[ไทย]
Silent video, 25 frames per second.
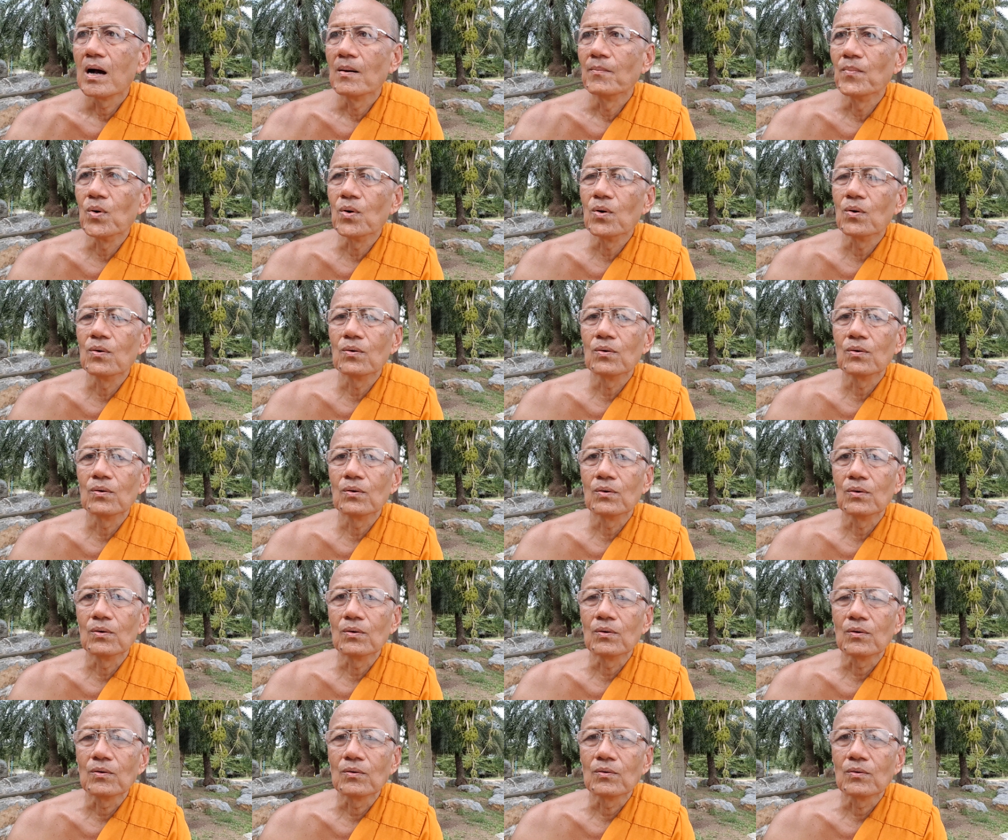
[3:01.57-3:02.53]
โม
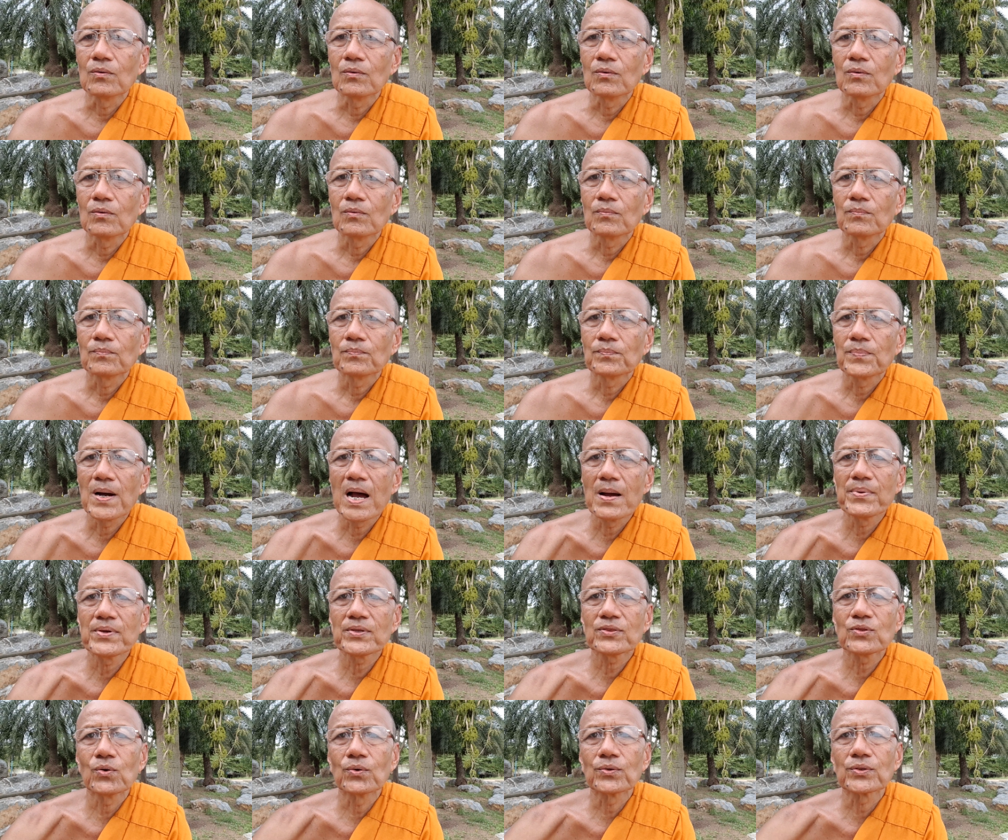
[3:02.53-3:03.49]
พระ
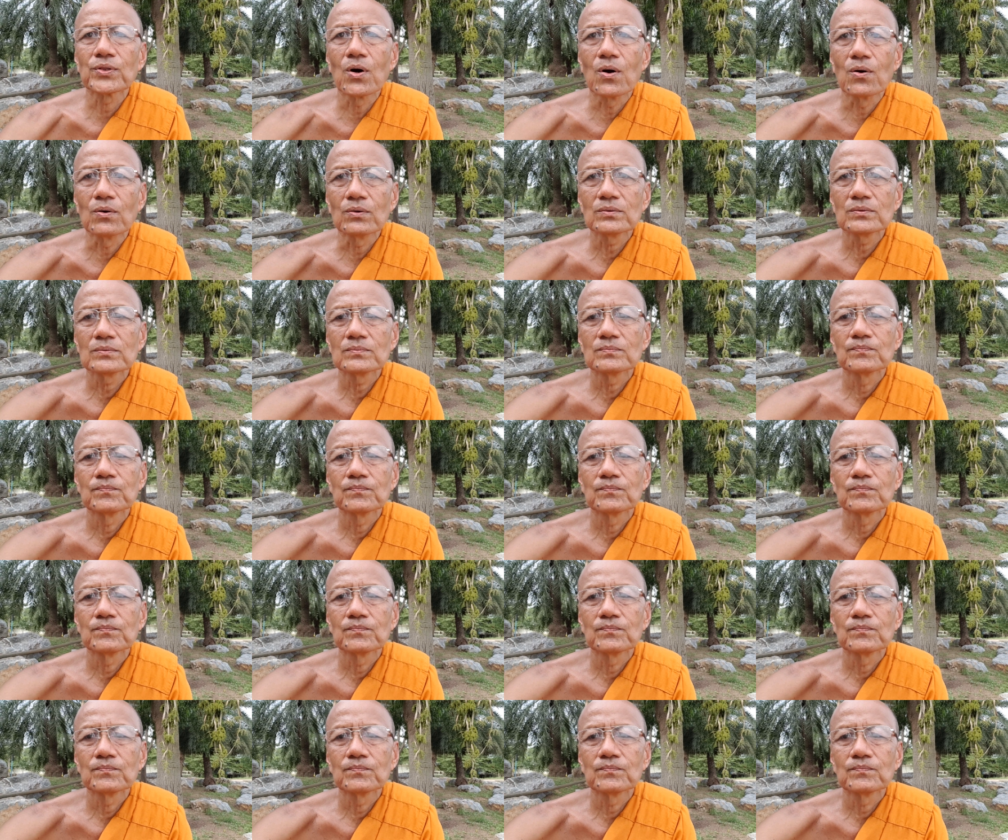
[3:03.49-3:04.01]
ภิกษุสงฆ์